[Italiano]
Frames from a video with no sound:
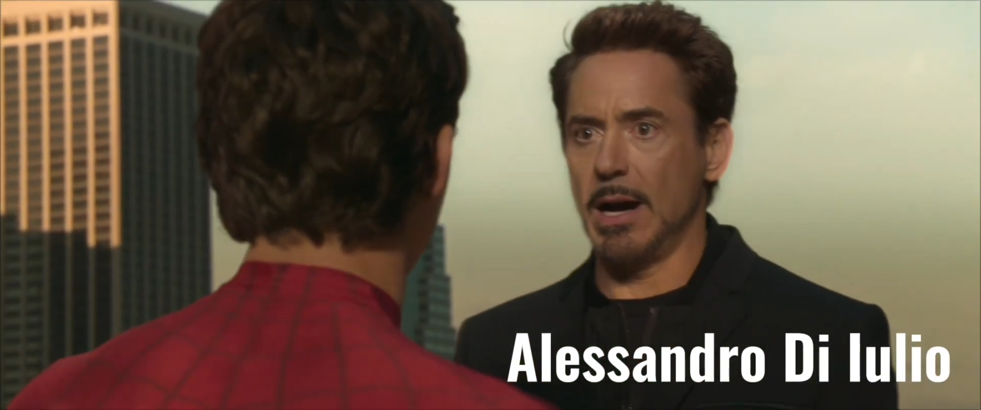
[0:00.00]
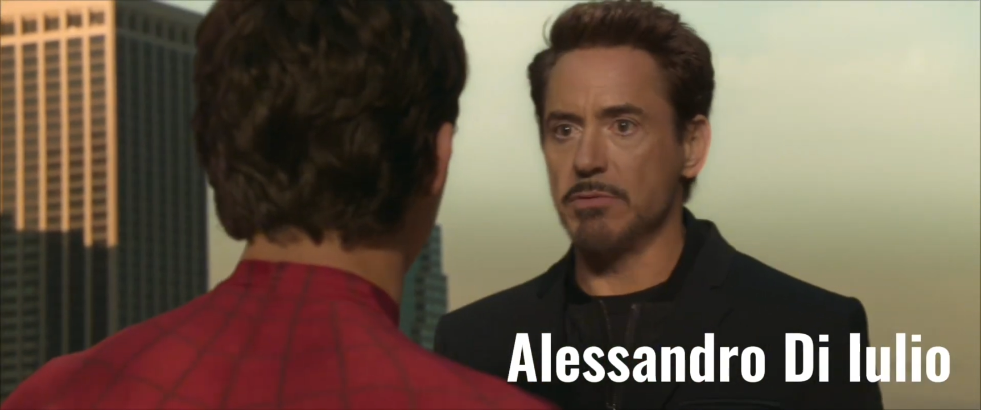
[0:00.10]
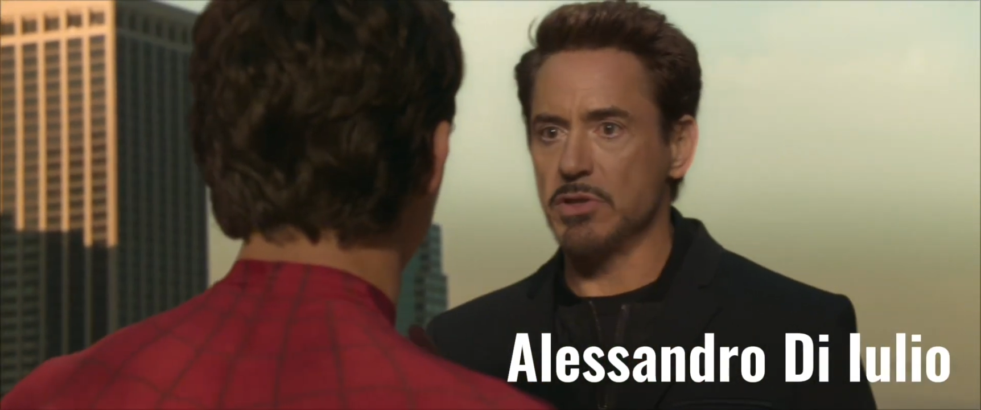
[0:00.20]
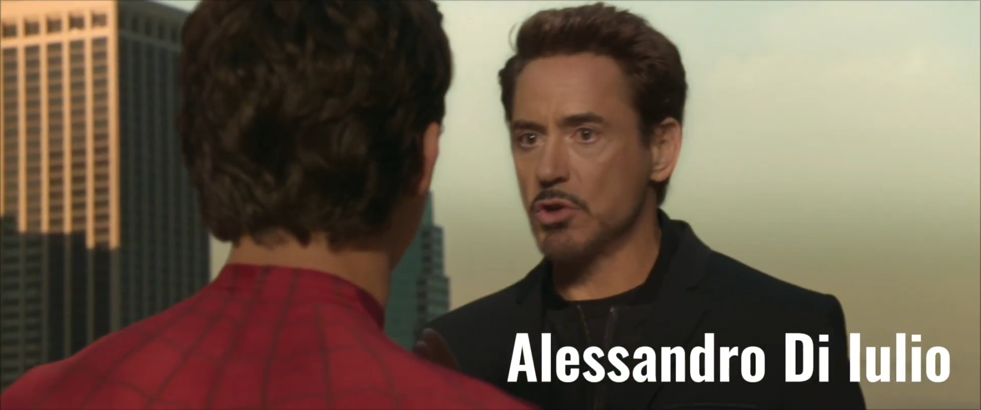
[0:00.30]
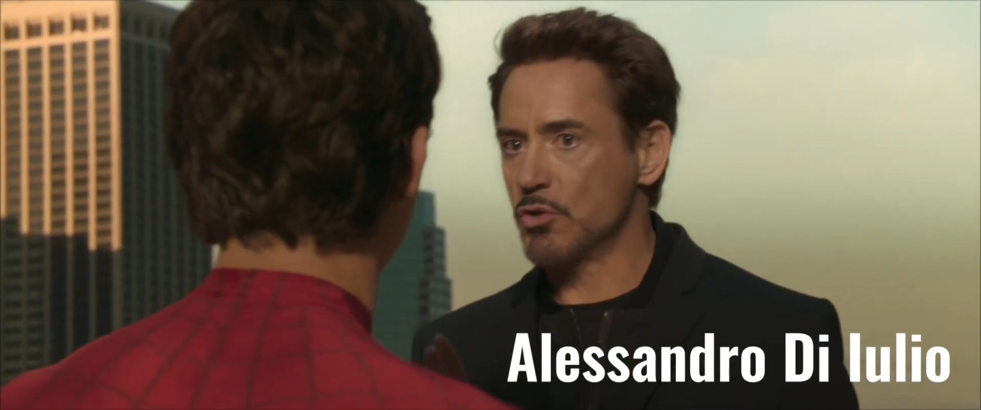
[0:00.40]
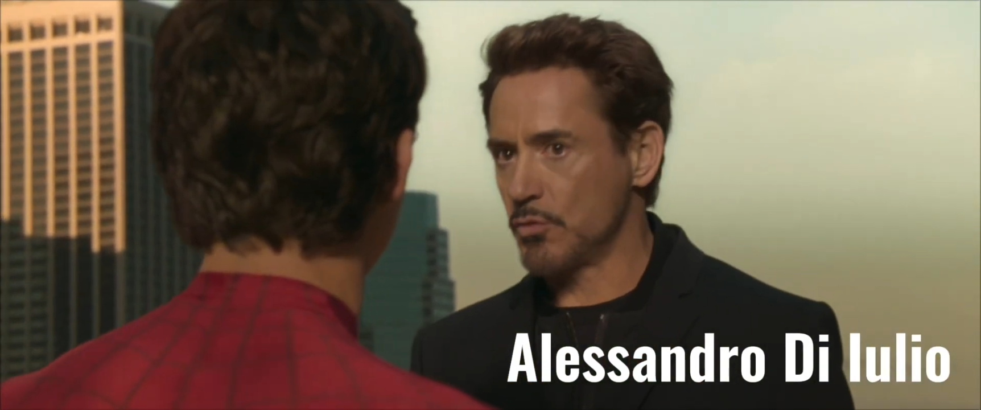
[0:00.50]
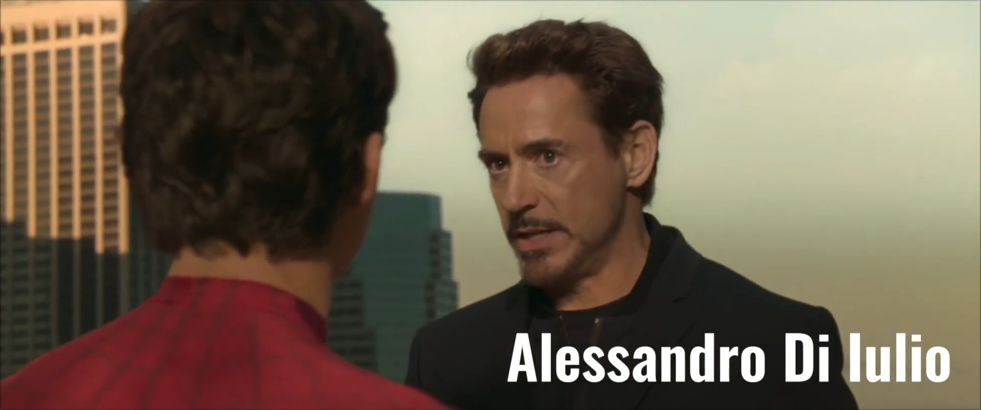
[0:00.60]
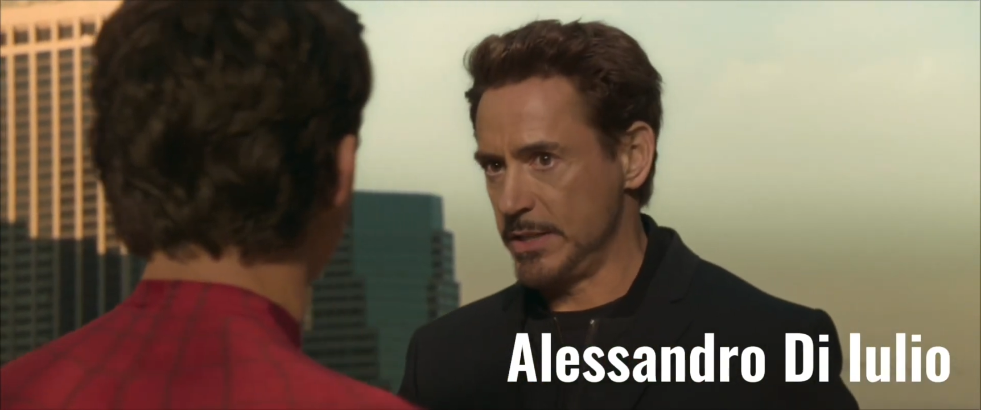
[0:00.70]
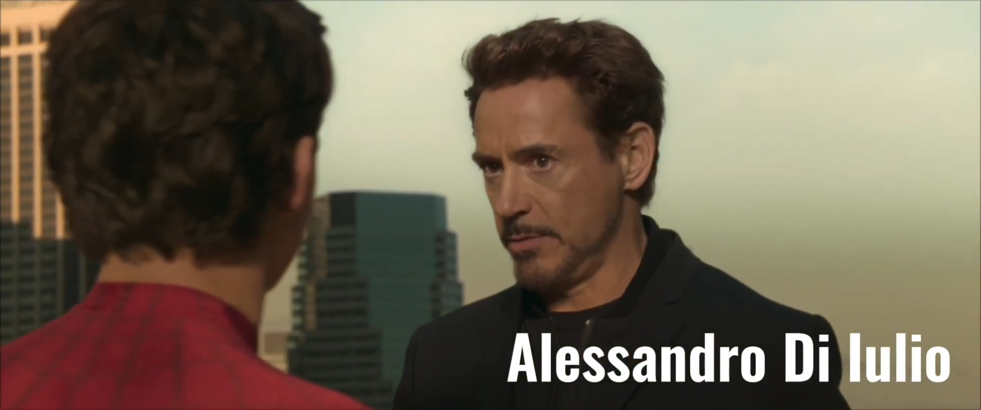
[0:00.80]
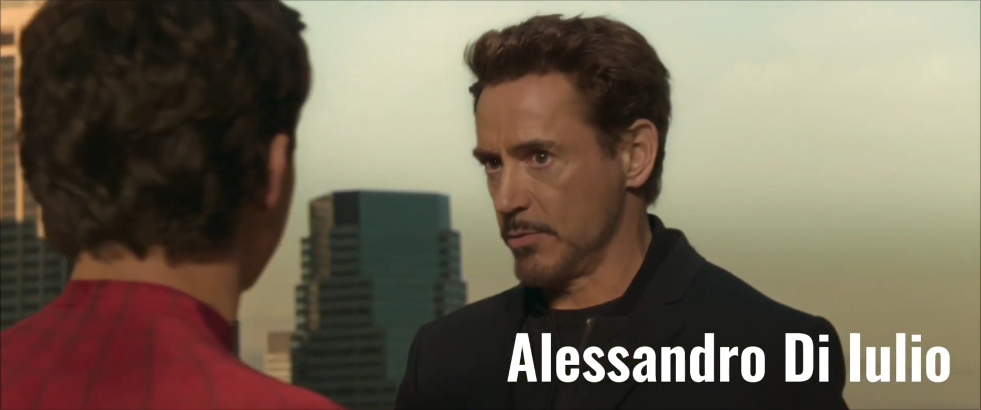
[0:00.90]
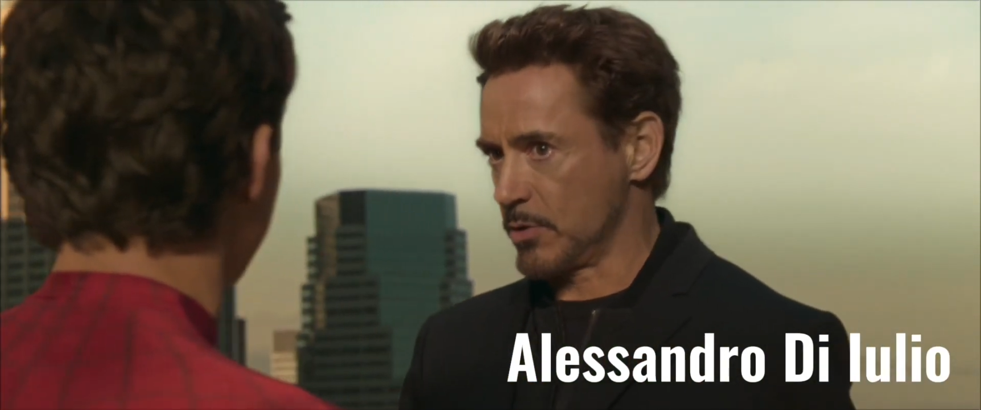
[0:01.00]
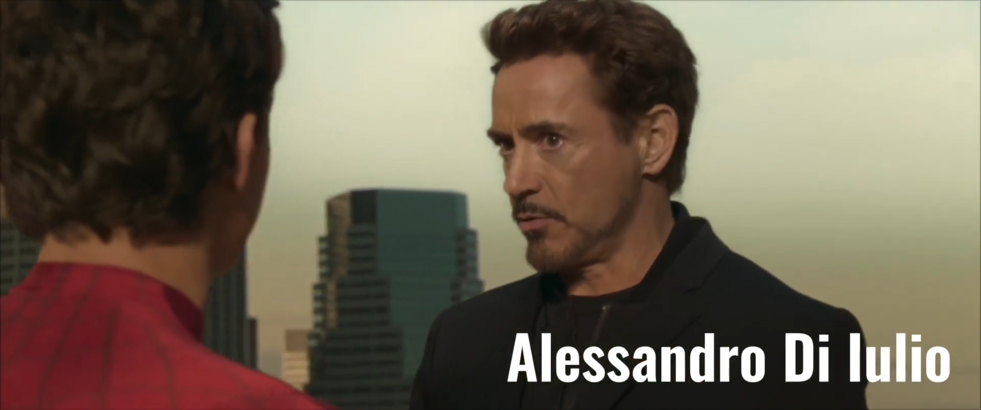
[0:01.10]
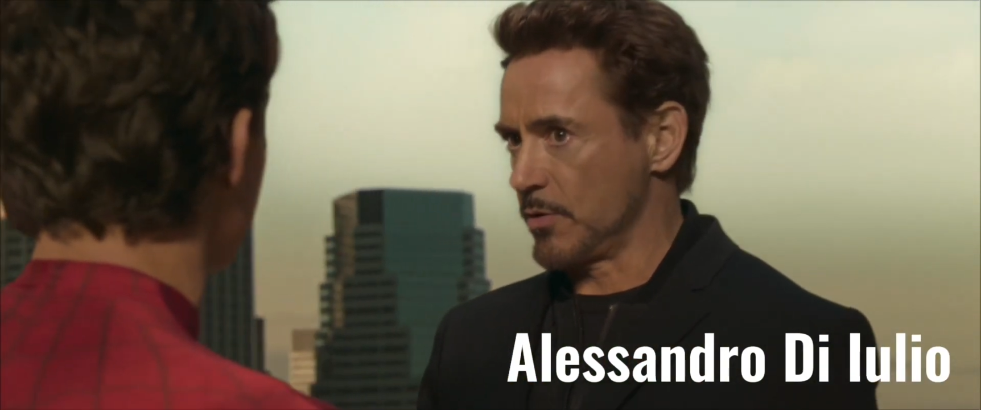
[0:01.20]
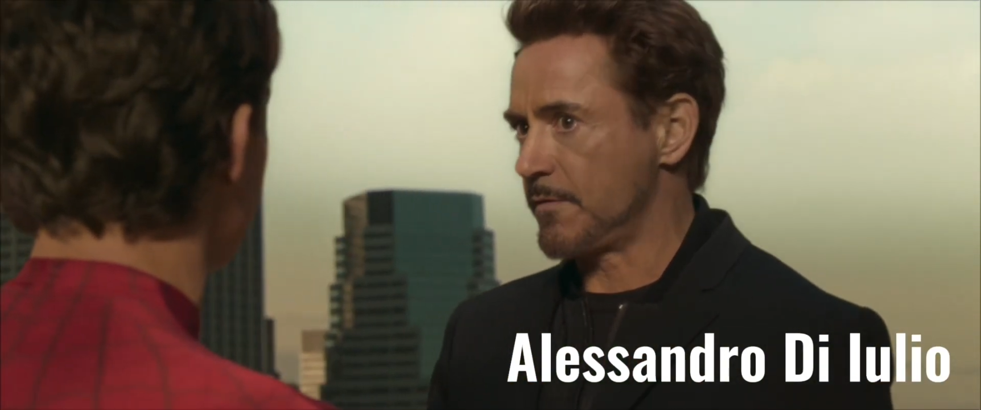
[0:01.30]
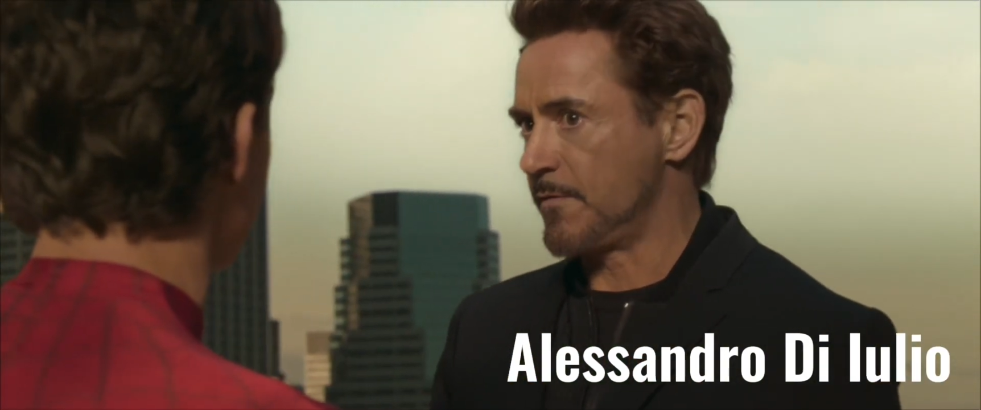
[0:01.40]
che ero un pazzo a voler
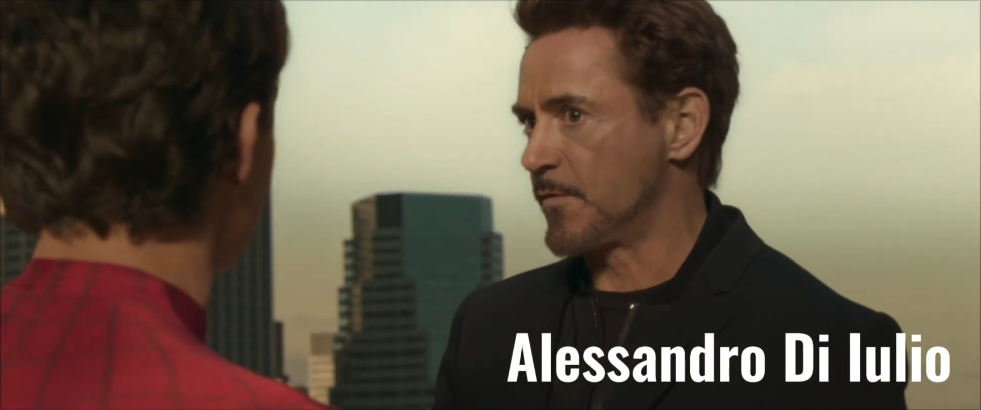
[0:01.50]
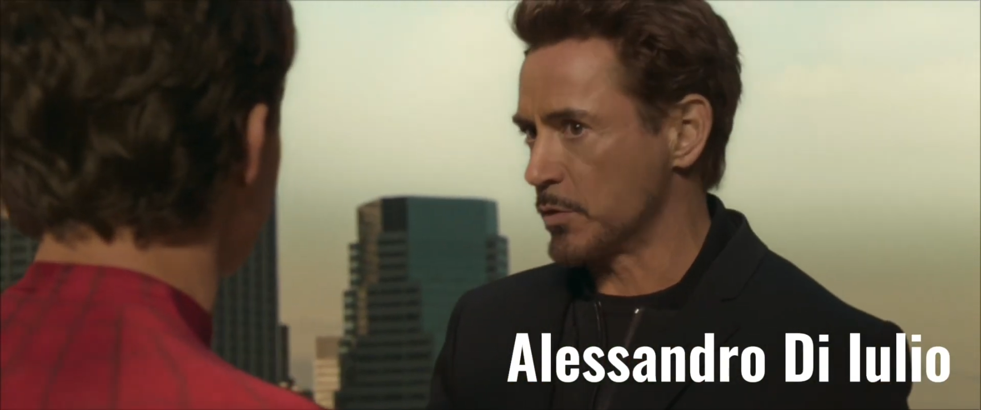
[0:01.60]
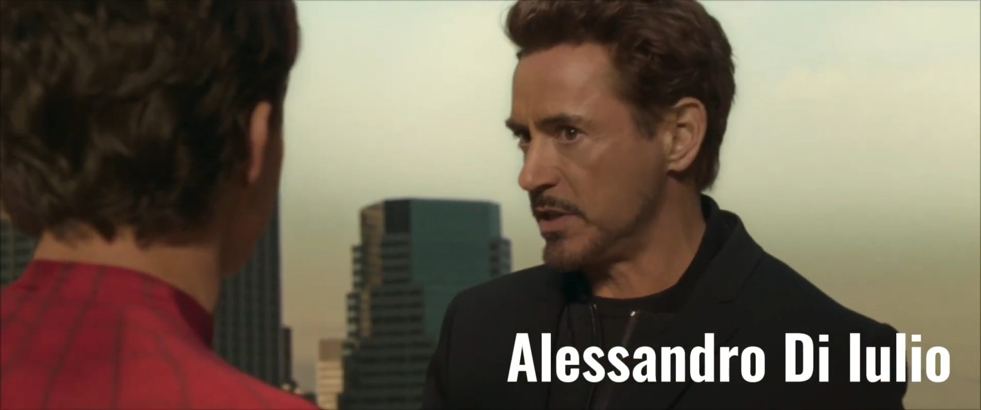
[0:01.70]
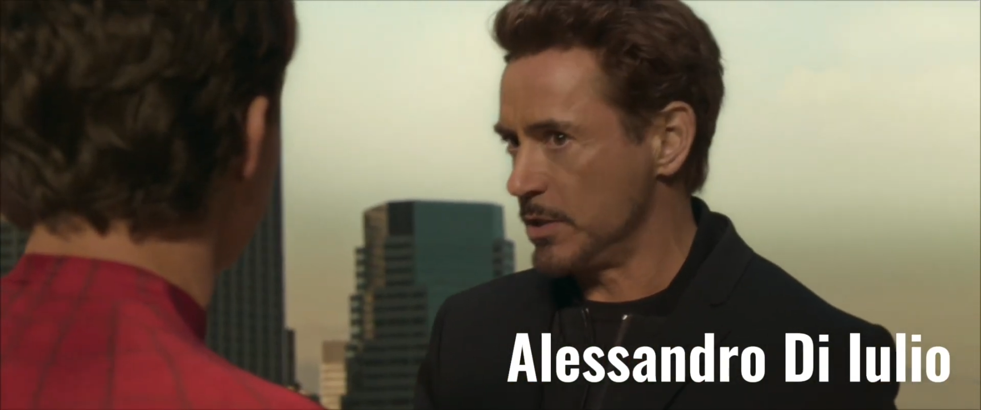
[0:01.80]
reclutare un